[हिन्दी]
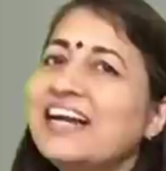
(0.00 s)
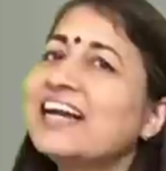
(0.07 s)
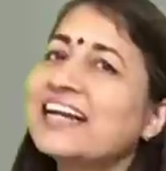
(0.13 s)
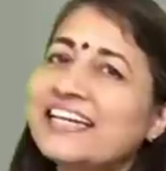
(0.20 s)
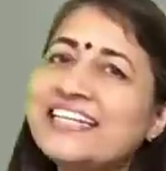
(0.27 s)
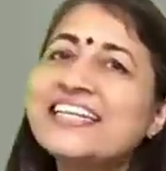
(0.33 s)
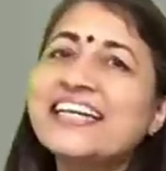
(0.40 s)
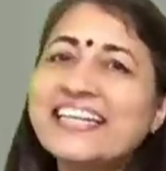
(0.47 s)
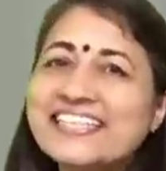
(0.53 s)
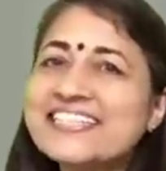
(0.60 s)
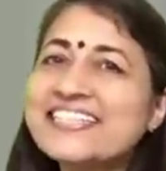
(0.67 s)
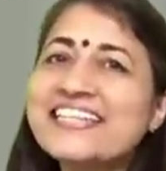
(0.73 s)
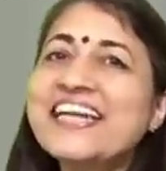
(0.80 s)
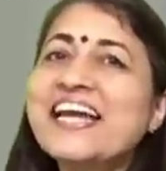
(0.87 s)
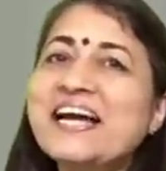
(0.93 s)
कहीं
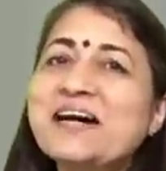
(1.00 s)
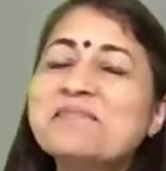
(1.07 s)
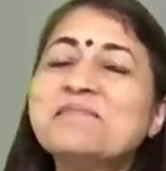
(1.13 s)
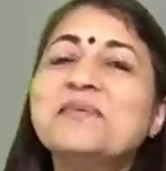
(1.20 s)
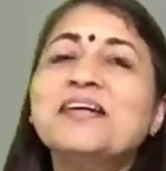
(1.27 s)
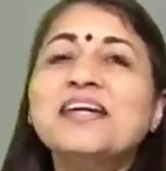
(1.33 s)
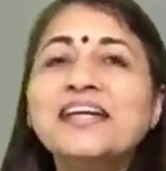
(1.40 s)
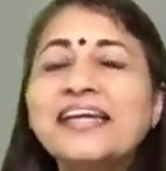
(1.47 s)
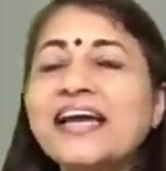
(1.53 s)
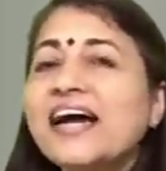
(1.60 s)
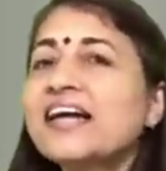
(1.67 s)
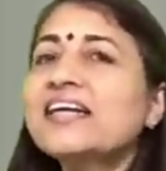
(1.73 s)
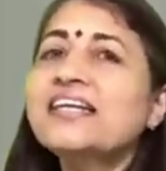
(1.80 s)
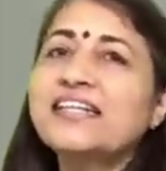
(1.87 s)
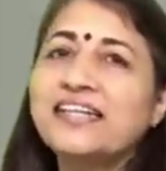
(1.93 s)
कैसी हैं आप क्या
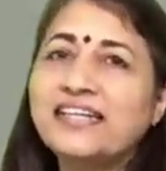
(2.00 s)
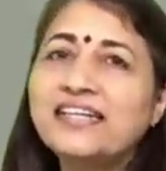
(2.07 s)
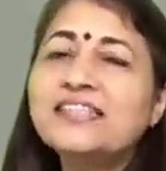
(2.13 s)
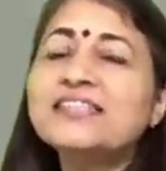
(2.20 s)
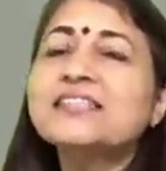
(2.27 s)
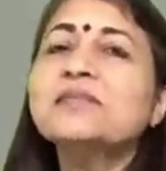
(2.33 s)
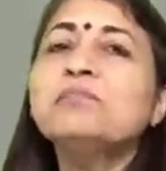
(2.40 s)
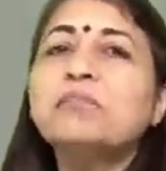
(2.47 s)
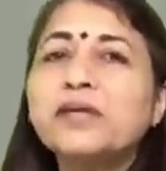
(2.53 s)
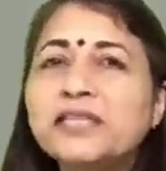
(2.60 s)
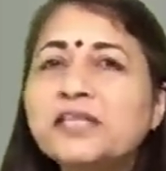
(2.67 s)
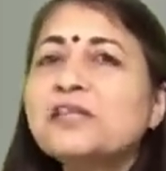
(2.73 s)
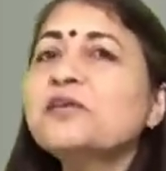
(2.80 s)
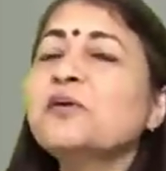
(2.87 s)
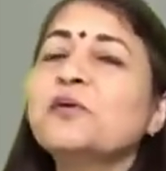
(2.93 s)
करें जब
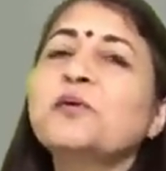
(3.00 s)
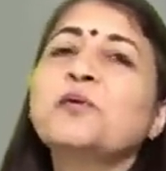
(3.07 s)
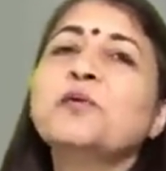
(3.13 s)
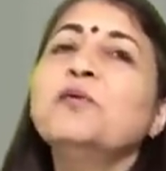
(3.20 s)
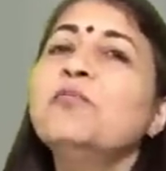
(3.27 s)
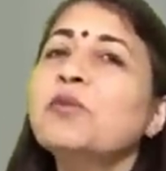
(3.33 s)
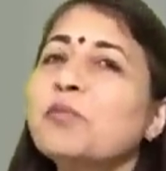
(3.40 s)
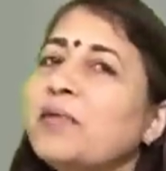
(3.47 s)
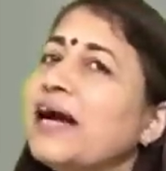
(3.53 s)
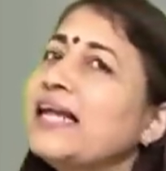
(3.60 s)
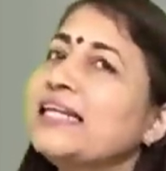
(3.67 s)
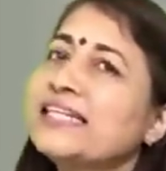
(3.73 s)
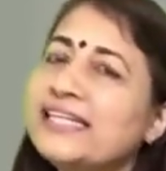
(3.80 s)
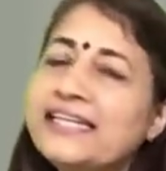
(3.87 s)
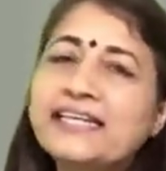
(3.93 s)
पति को हो
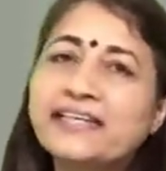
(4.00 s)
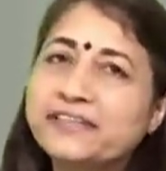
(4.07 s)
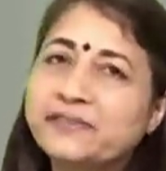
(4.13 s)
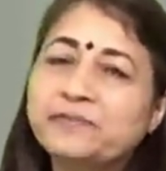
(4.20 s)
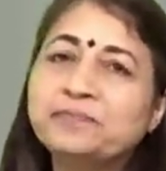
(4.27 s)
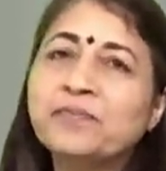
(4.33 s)
मोबाइल की लत